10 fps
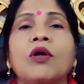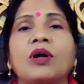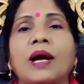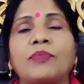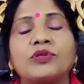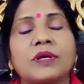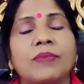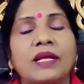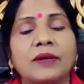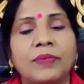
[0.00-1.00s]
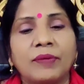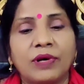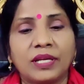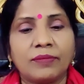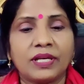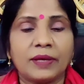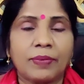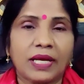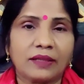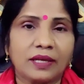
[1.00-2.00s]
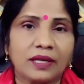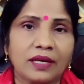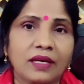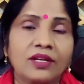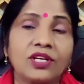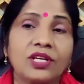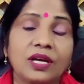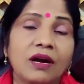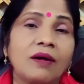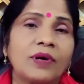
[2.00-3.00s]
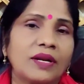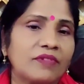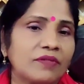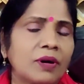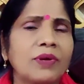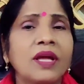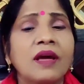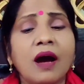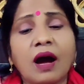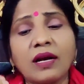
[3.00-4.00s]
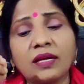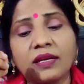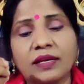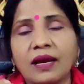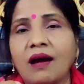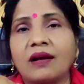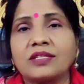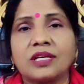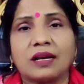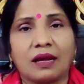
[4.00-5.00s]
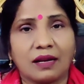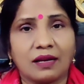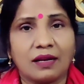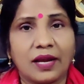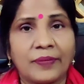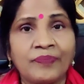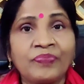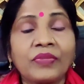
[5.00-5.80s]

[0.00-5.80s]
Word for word: और आप उसके बाद अपने मनी मन ये प्रार्थना करेंगे कि क्या हमारे विवाह में आखिर क्या अड़चन आ रही है